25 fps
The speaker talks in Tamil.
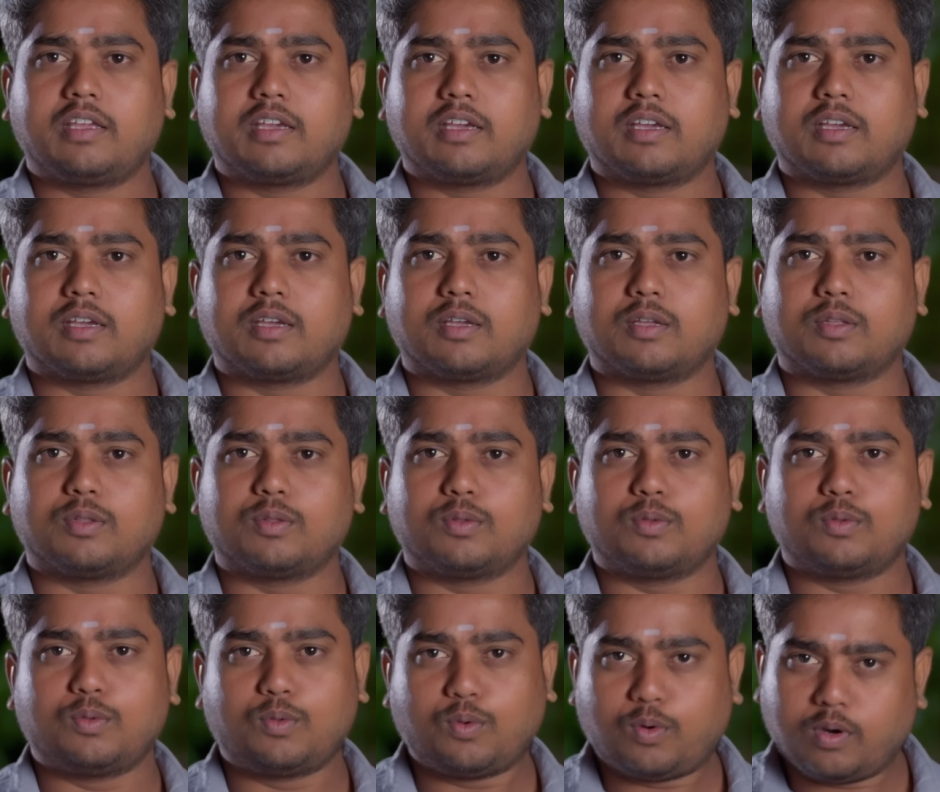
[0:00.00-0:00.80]
நீங்க
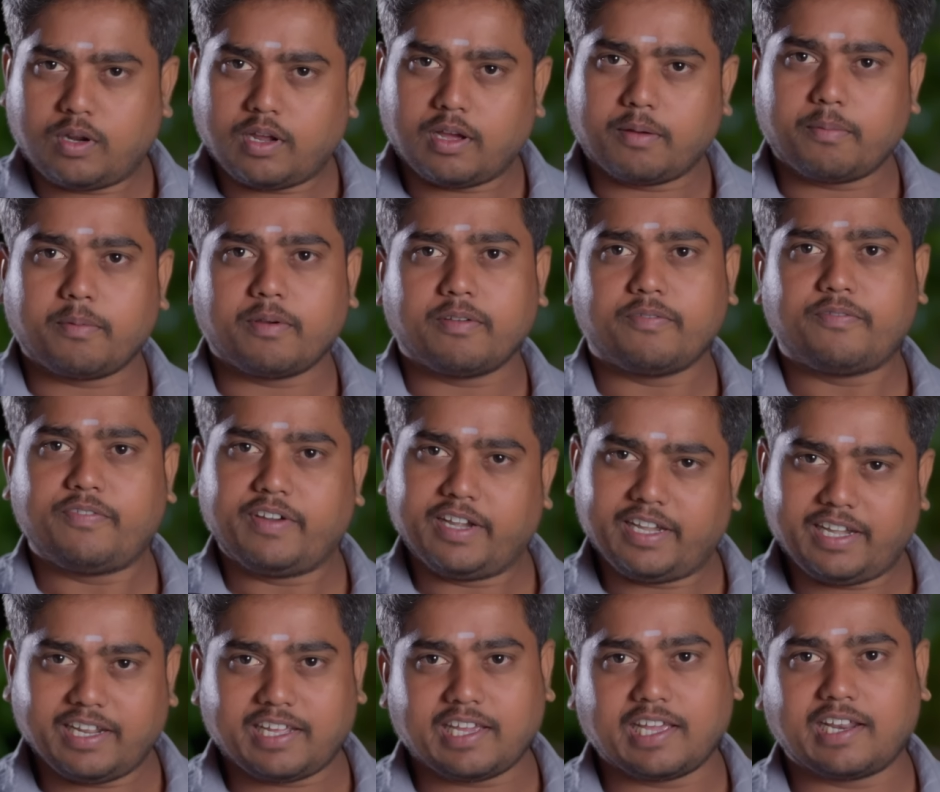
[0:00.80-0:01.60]
துர்காமா
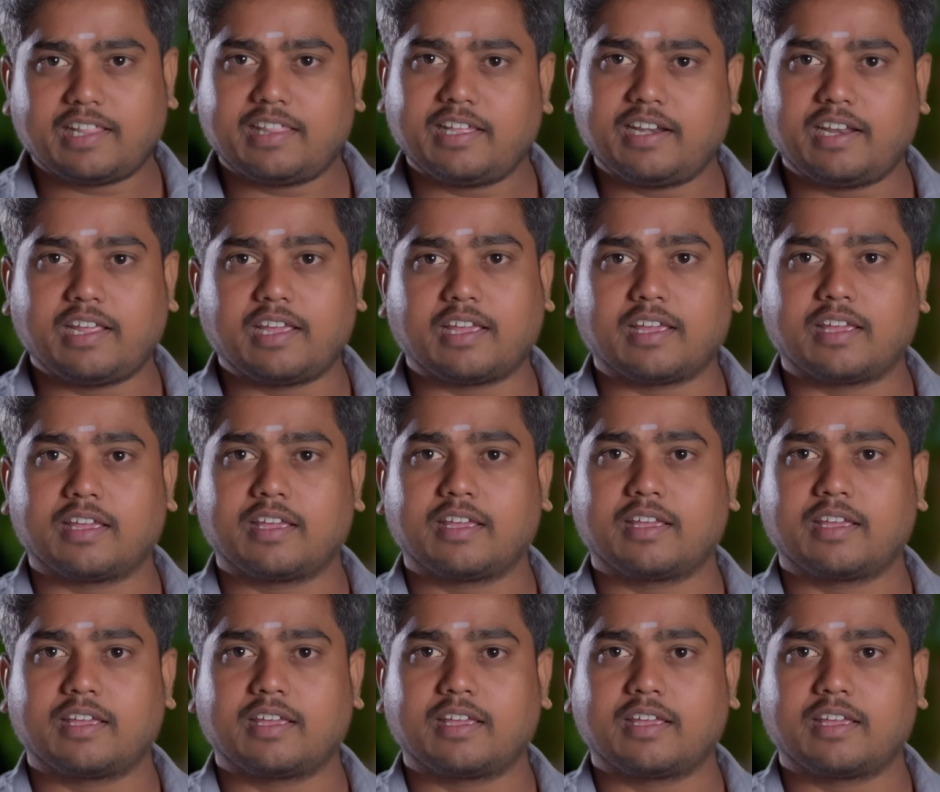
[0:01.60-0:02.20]
வீட்டுக்காரு தானே